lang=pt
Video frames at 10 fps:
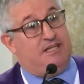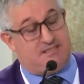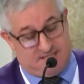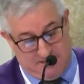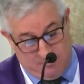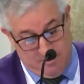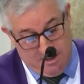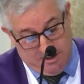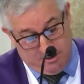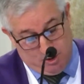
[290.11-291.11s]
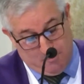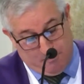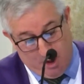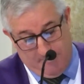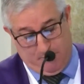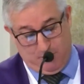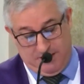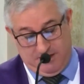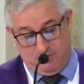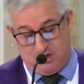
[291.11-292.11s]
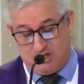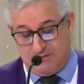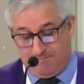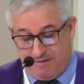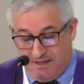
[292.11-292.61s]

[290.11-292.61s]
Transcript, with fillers: direção do próprio Deus.